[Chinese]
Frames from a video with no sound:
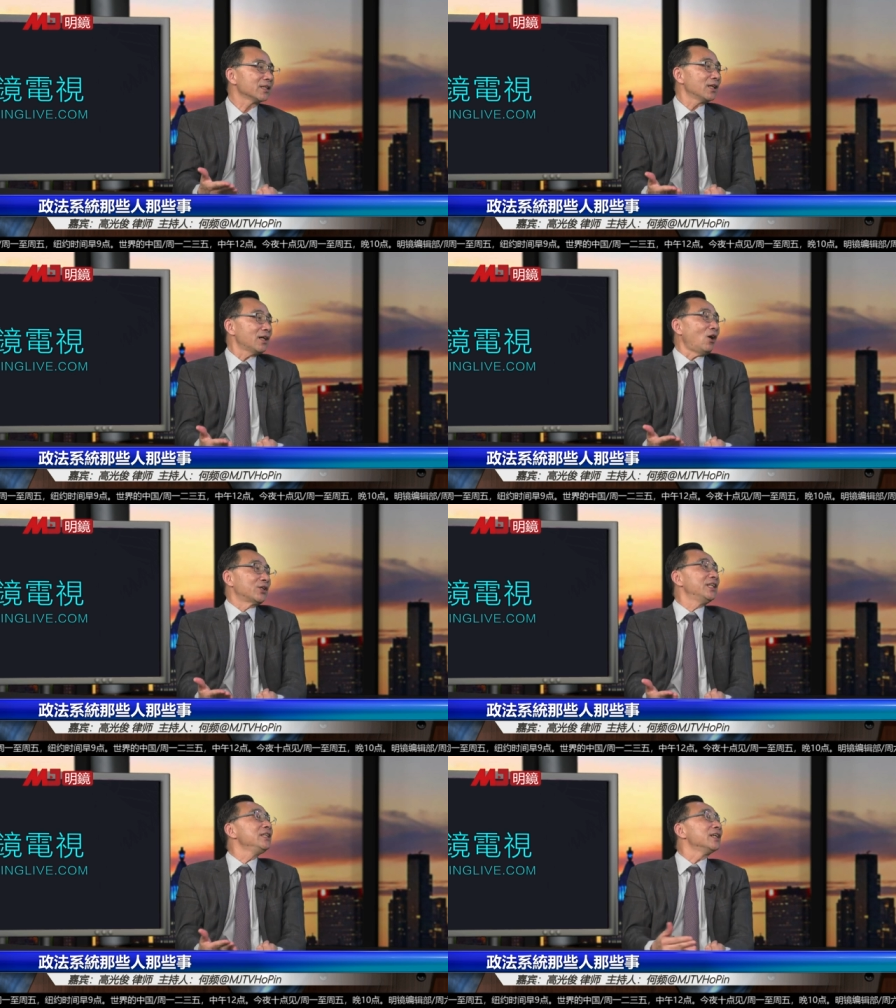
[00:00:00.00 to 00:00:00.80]
好
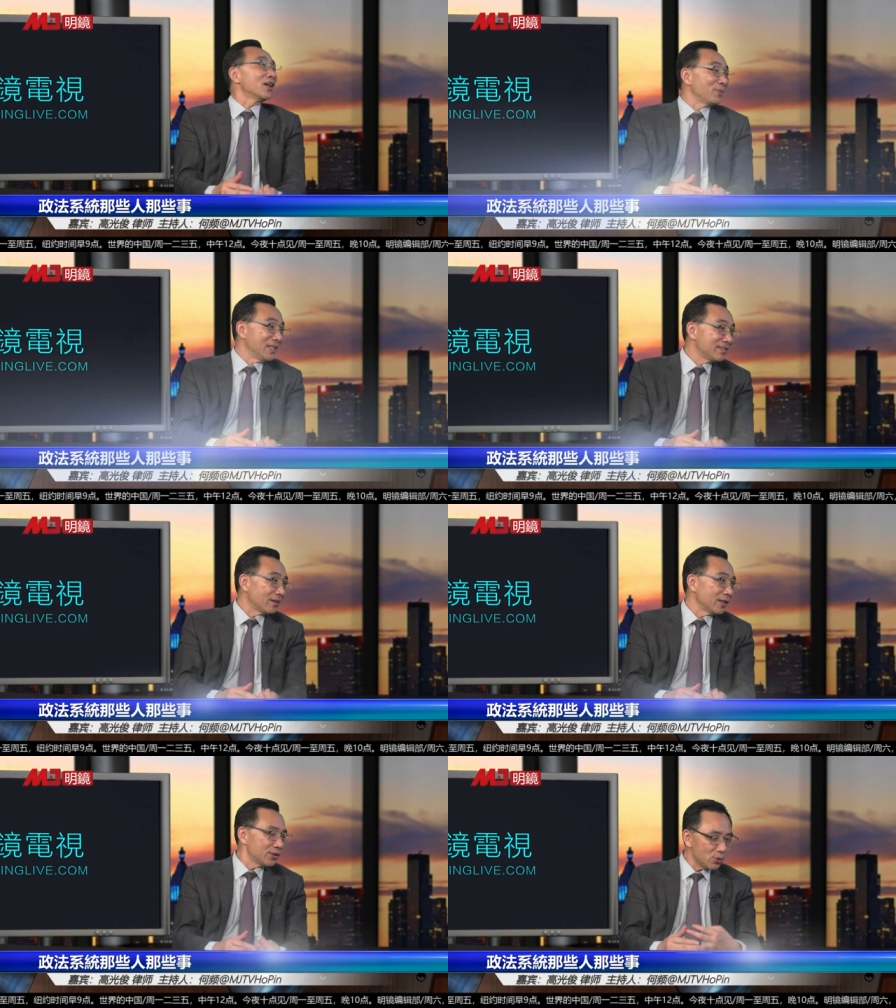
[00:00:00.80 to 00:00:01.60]
听一点的名字
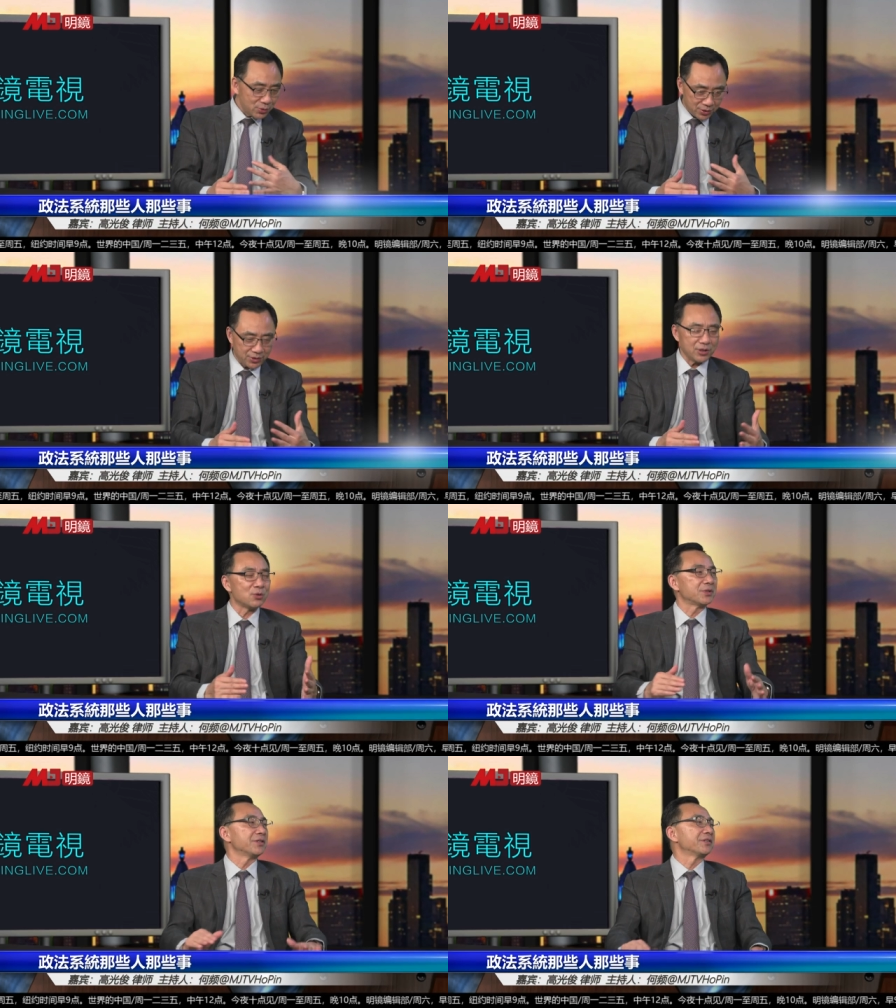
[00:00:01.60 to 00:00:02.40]
而已，就是特
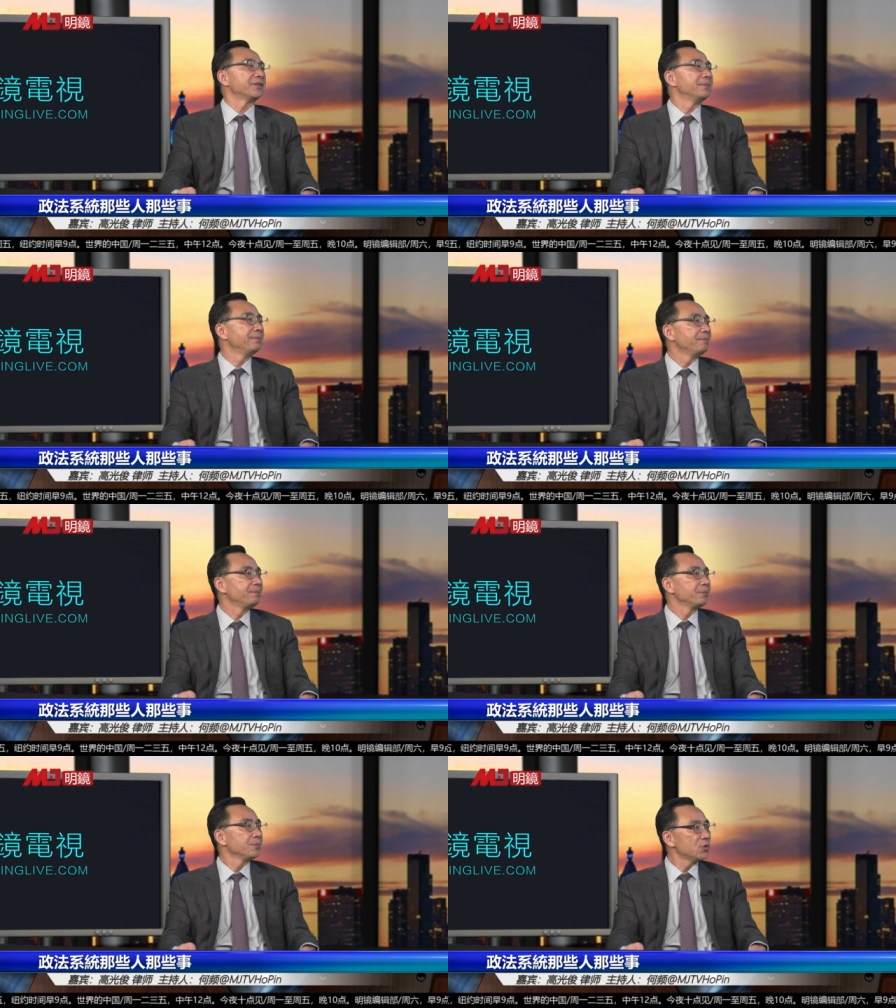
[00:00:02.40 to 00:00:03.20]
务政治，
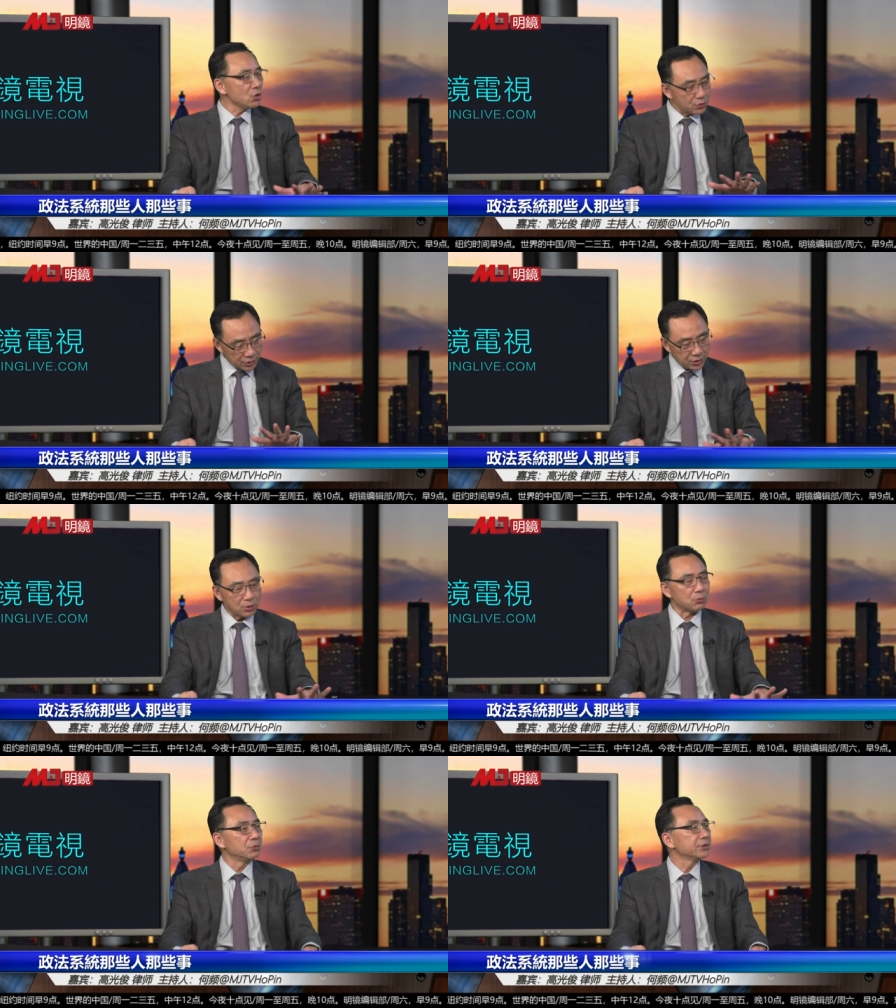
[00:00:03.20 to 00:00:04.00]
就是特
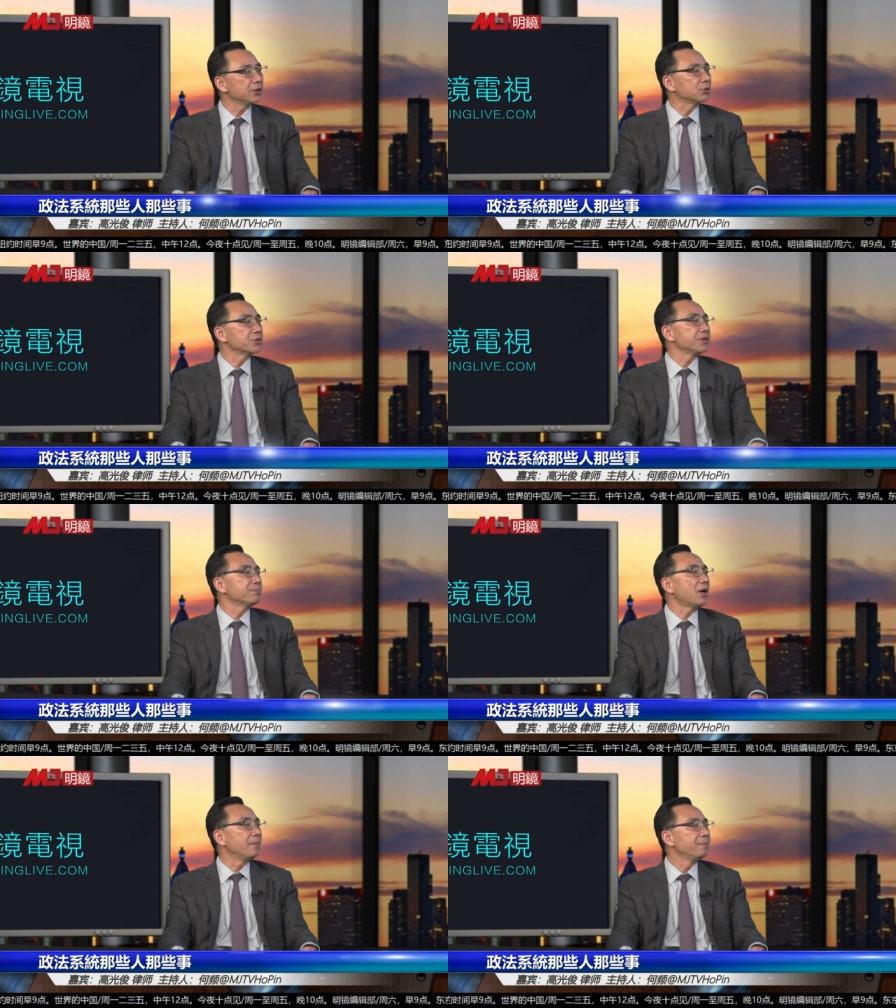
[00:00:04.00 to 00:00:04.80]
工
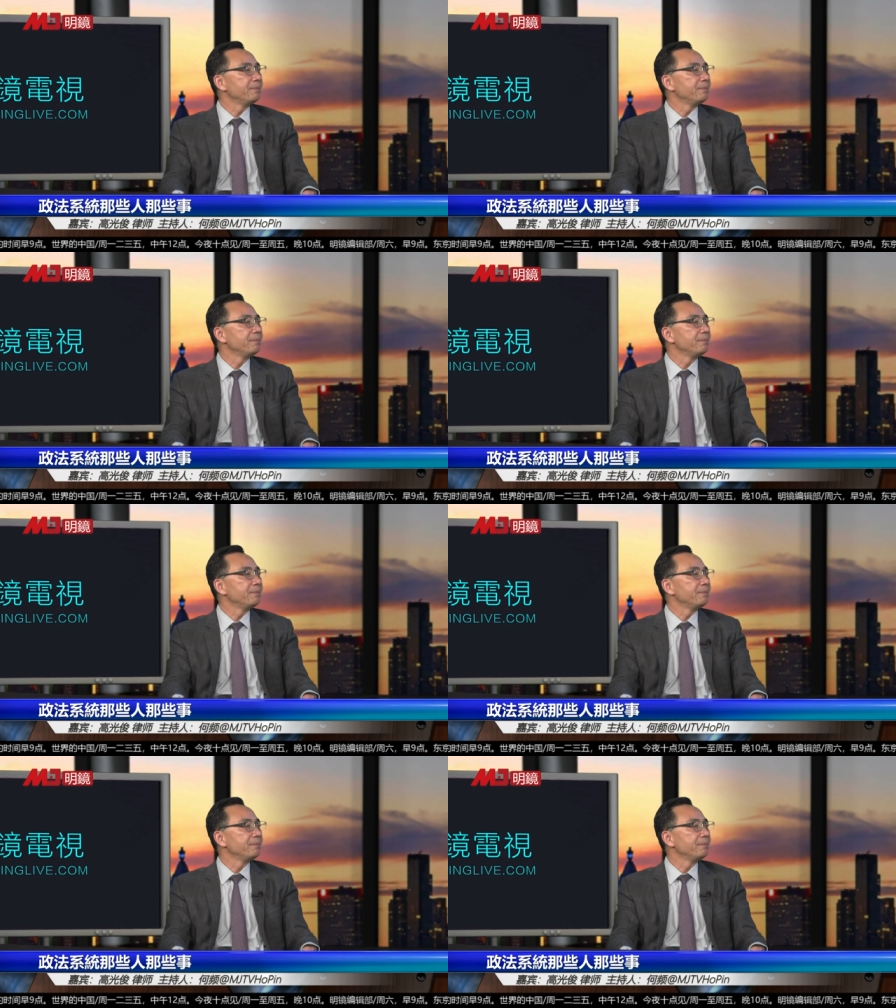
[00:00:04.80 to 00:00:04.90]
情报。